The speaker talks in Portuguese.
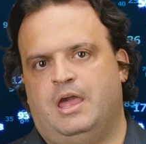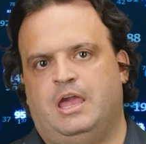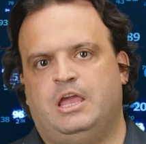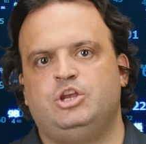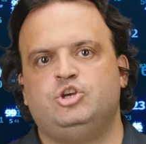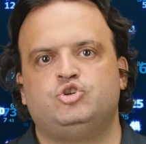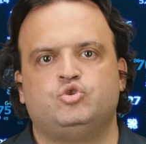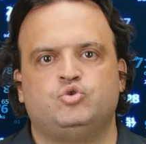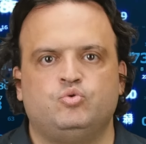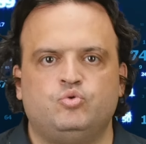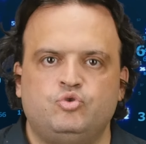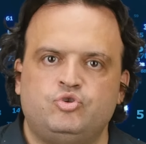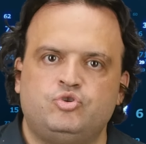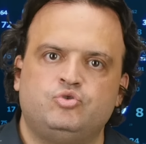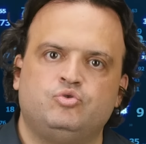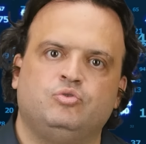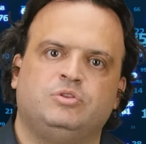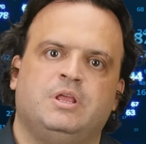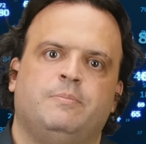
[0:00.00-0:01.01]
é
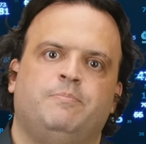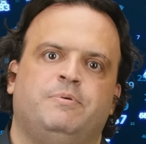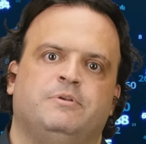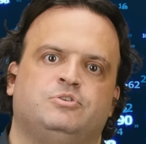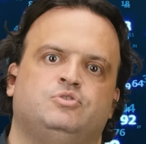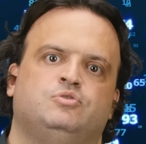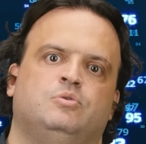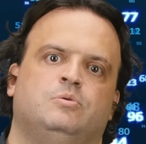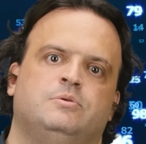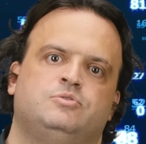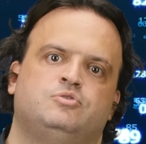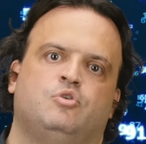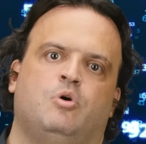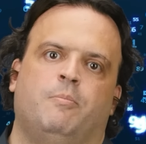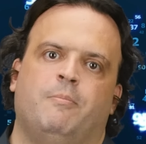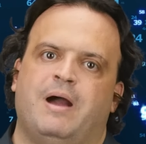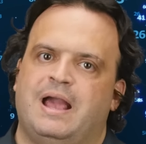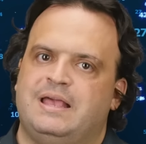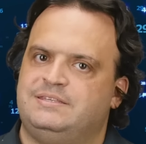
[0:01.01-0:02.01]
injusto ter pessoas
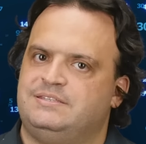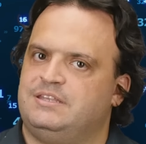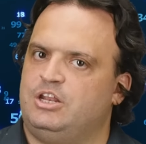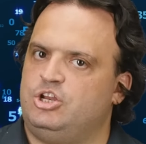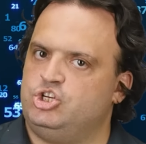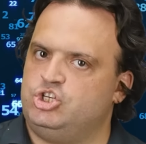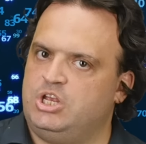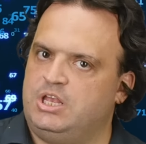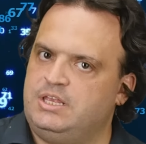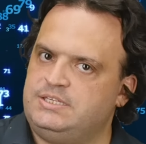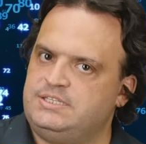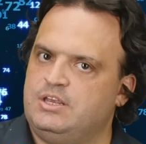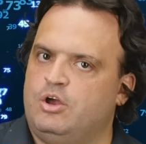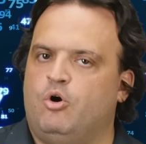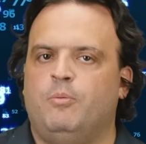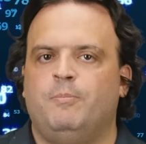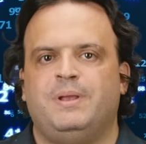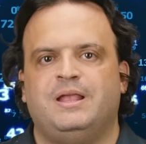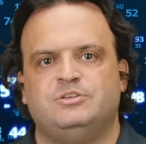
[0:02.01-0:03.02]
com mais
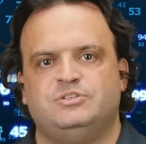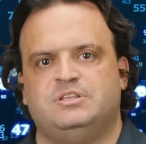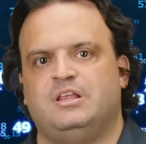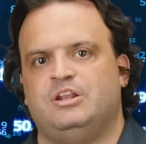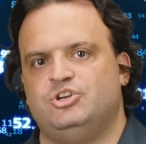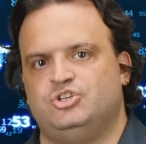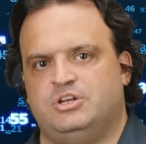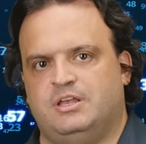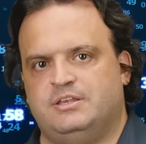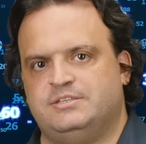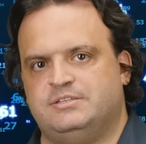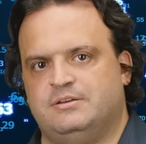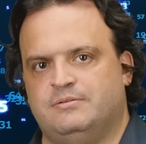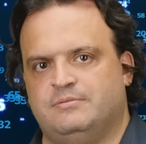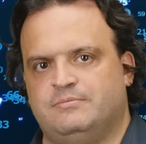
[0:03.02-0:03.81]
inteligência ou menos inteligência.